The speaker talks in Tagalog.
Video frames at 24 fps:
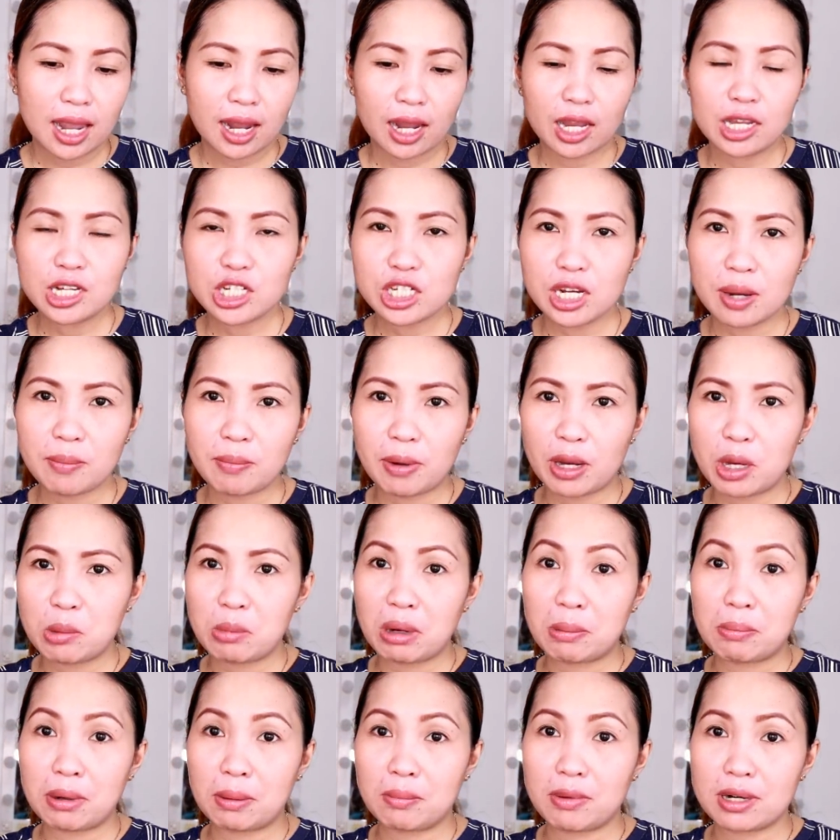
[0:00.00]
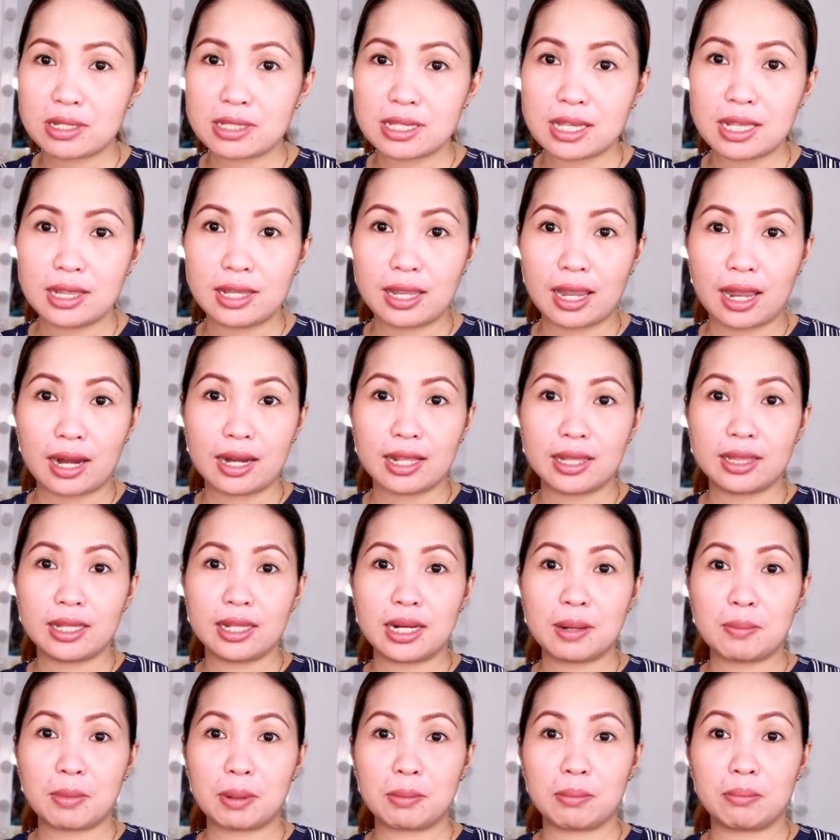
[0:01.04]
Ngayon, syempre, yung magpa-Brazilian, hindi
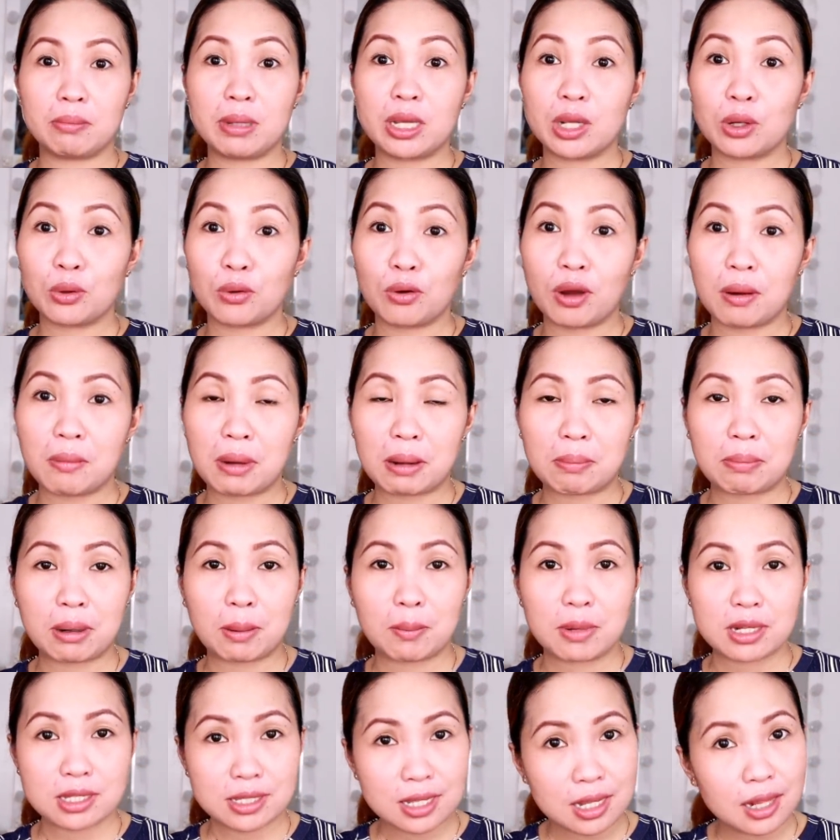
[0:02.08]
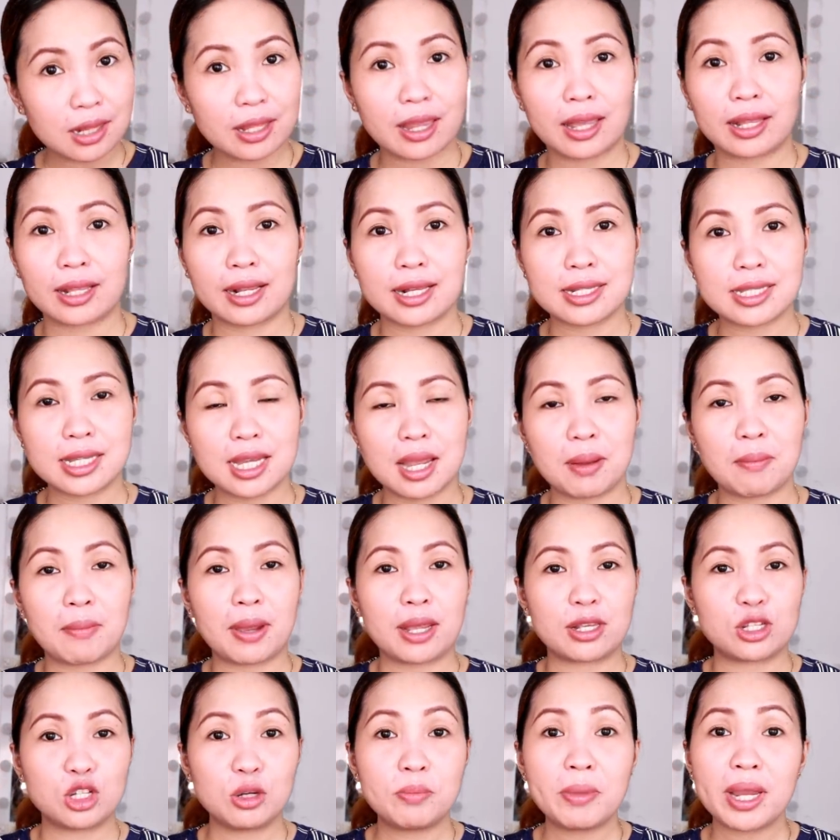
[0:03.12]
naman biro ang magpa-Brazilian kasi nga
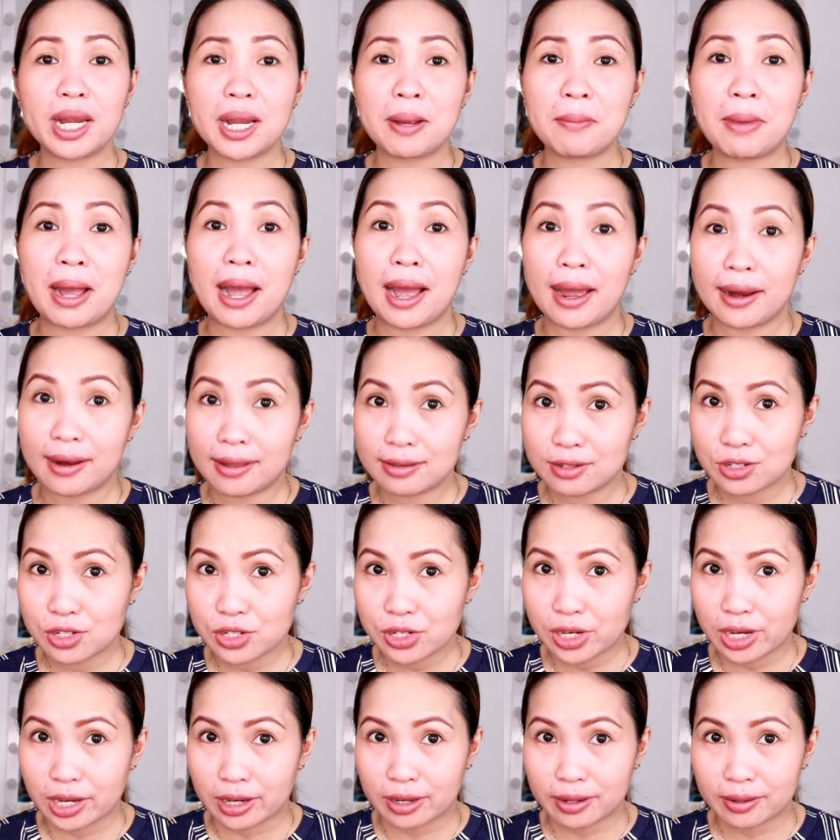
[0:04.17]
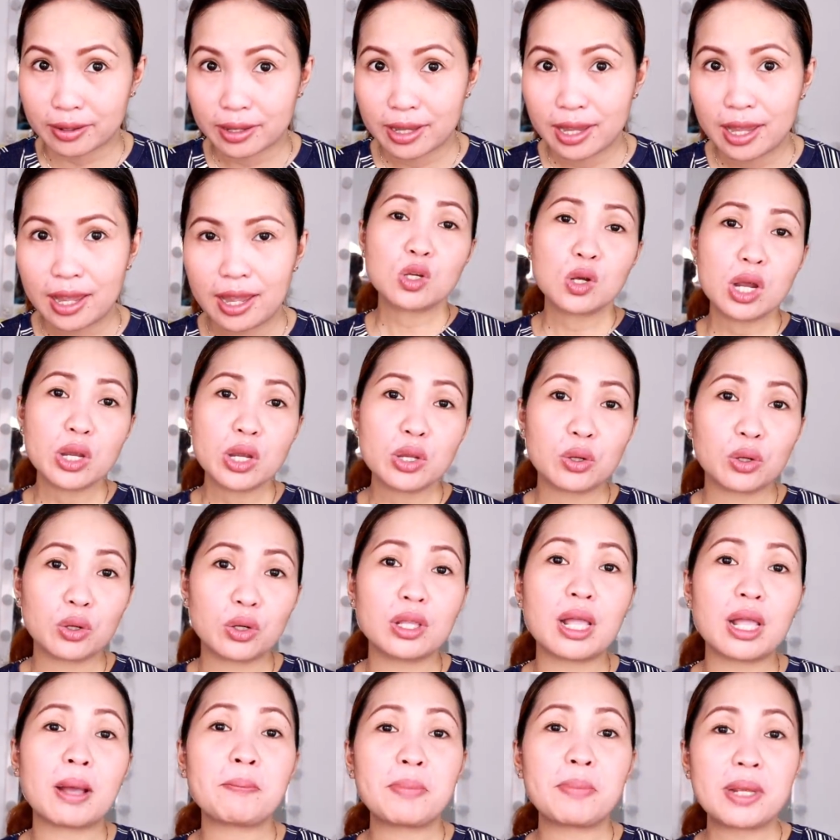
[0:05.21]
medyo may kamahalan siya. So,
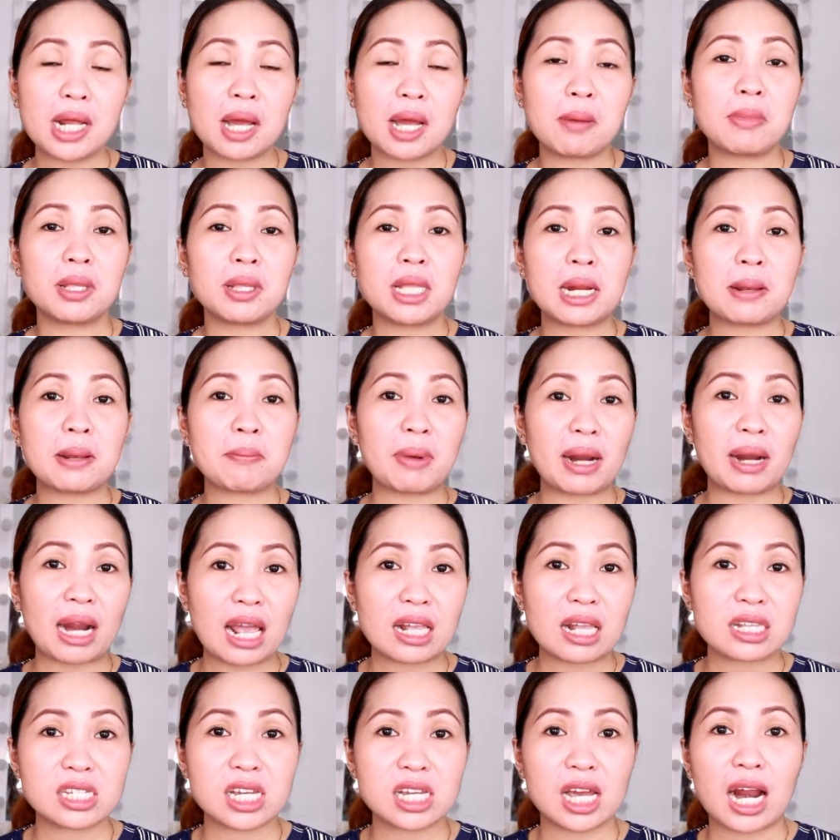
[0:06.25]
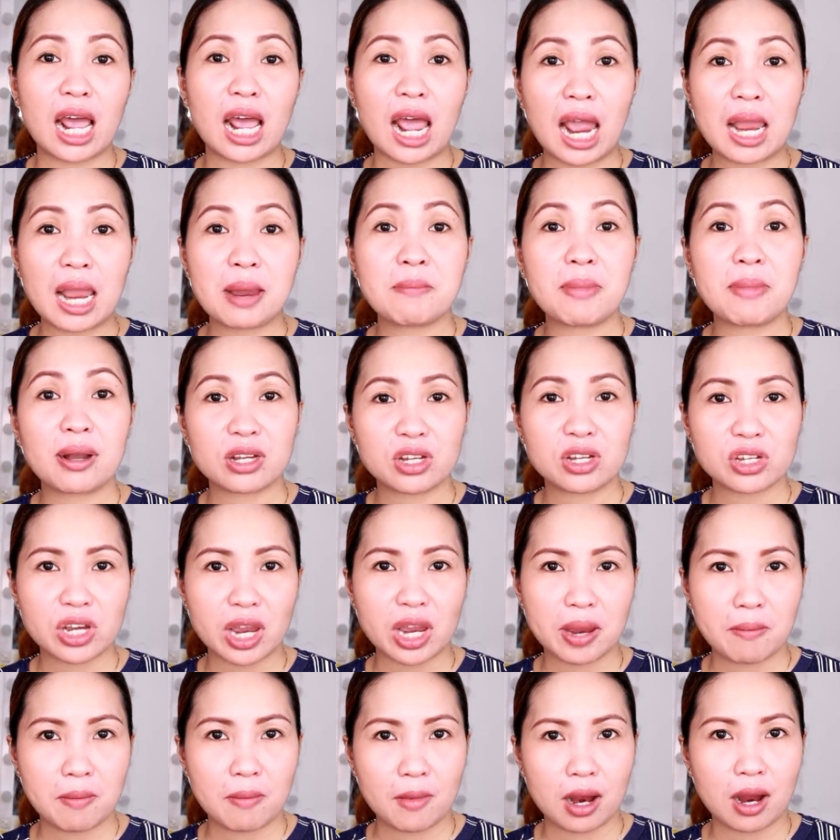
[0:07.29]
ngayon, ang pinakamadaling paraan dyan ay
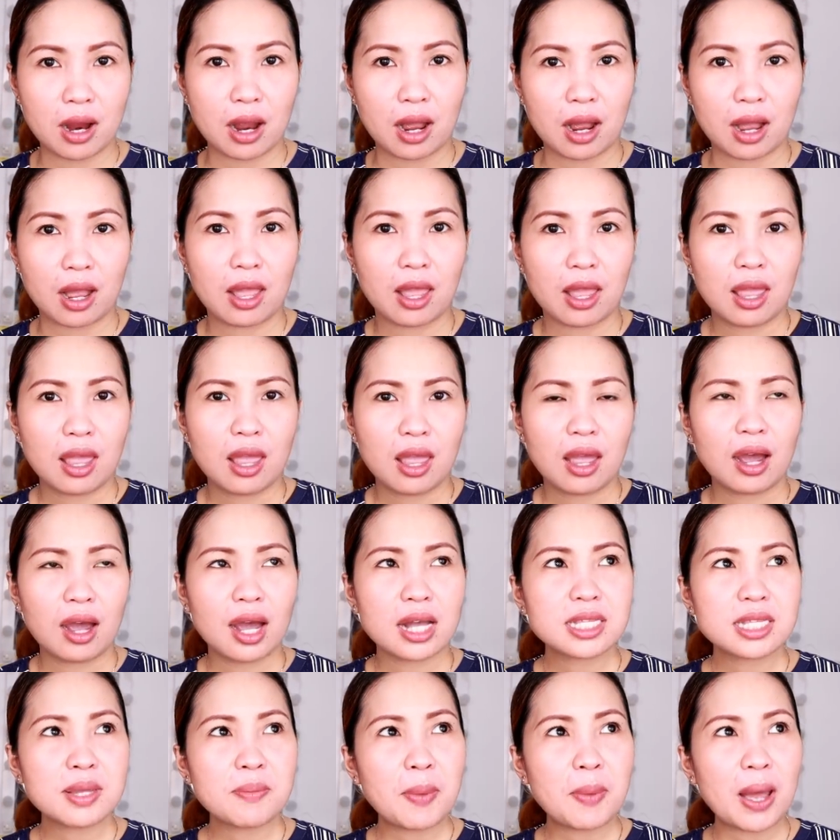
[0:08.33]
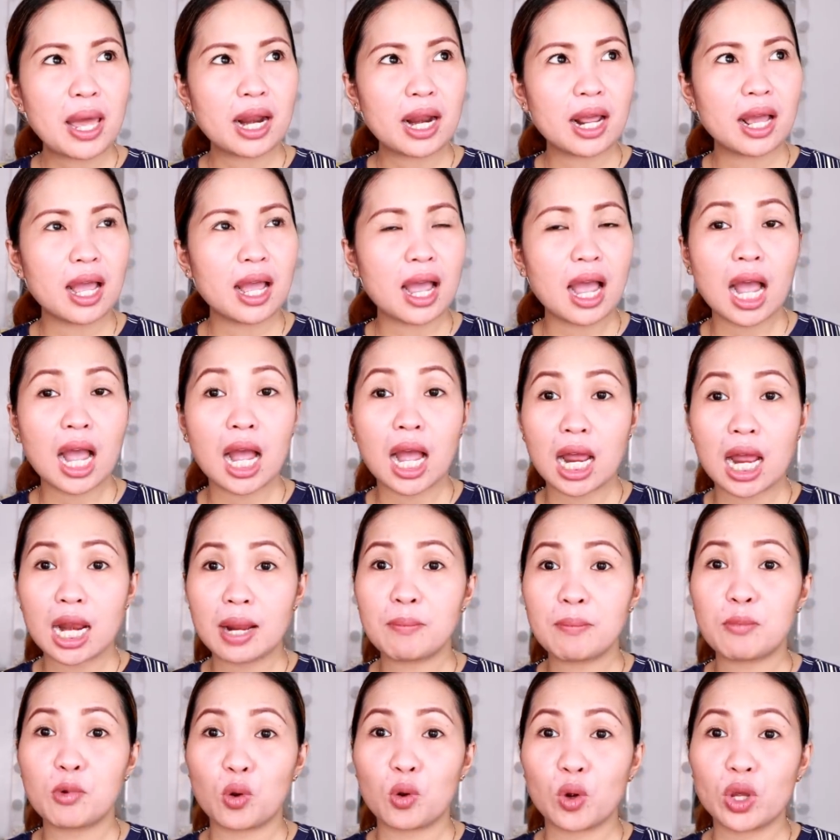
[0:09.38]
mag-shave ka. Kasi parang, ang
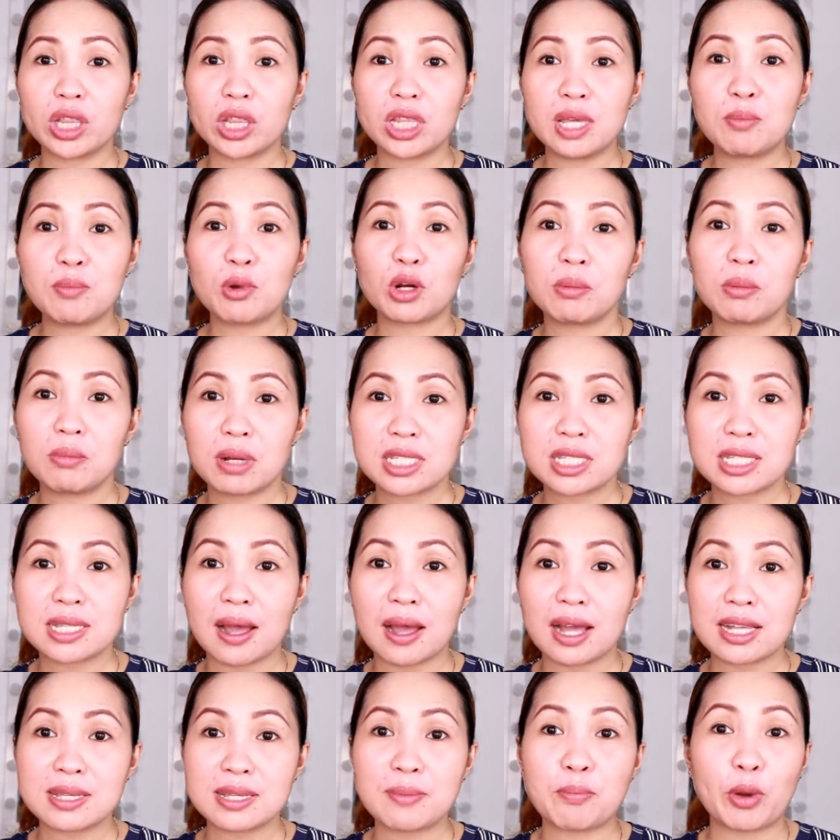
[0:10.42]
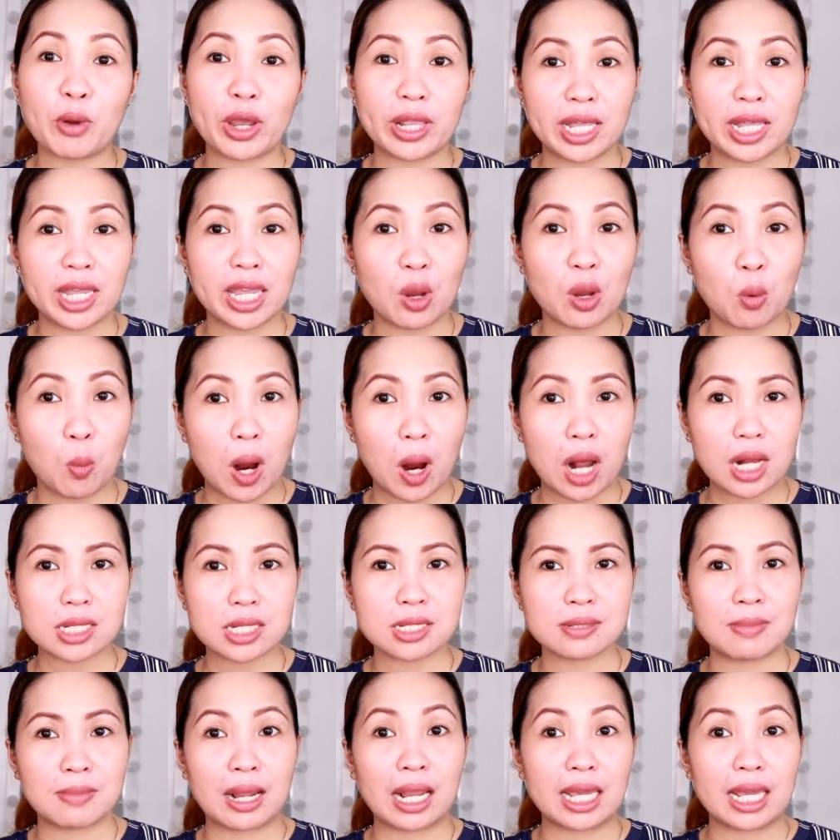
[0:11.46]
alam ko, hindi mo rin basta kasi pwedeng
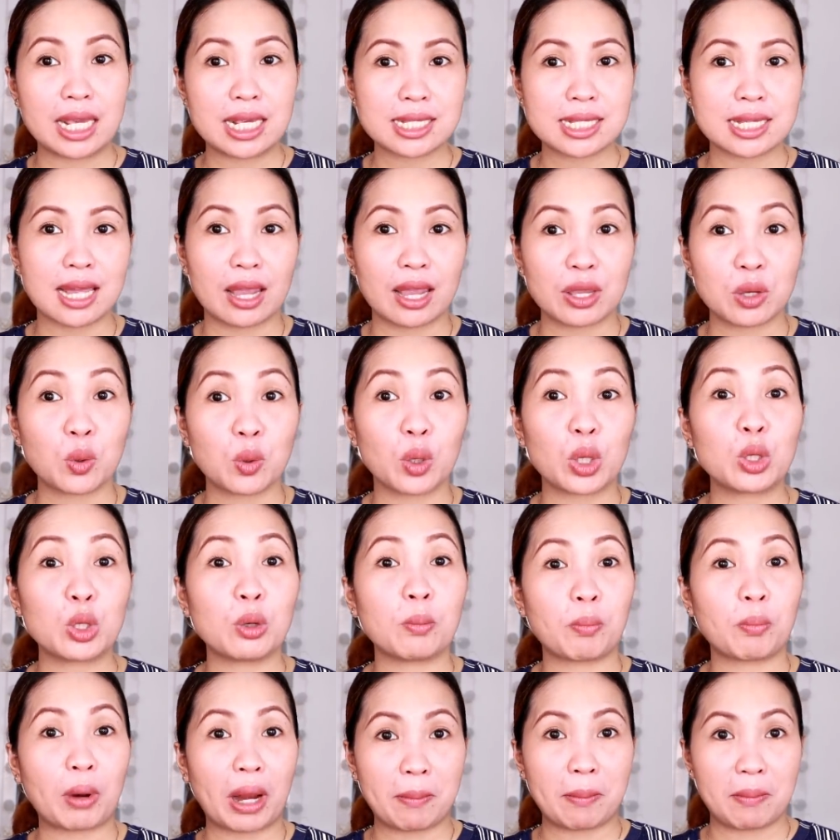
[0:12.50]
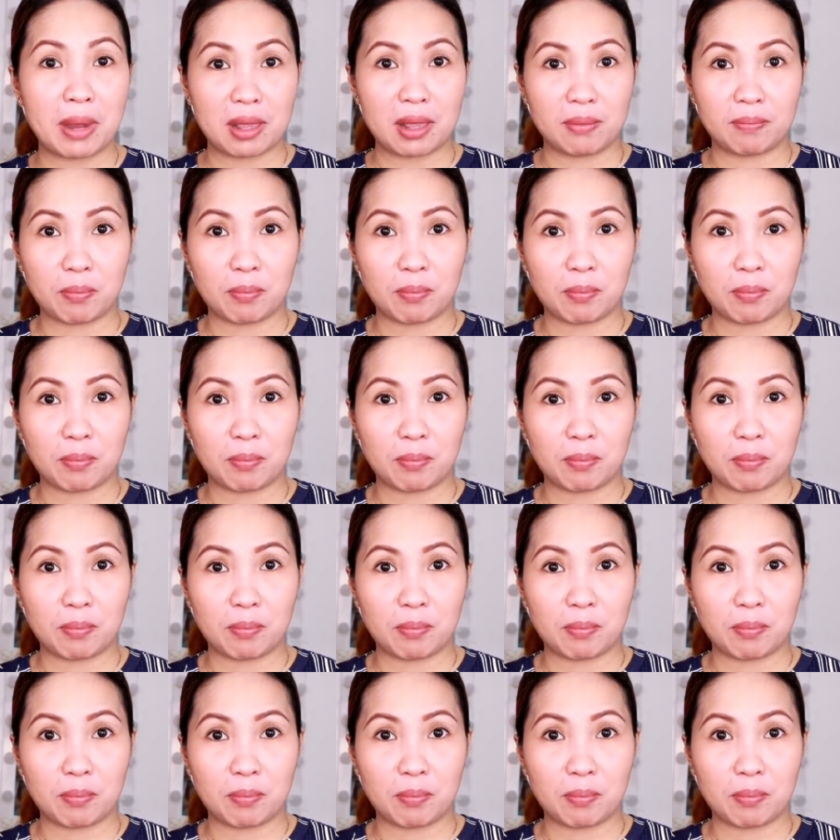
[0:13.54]
i-wax mag-isa yung iyong private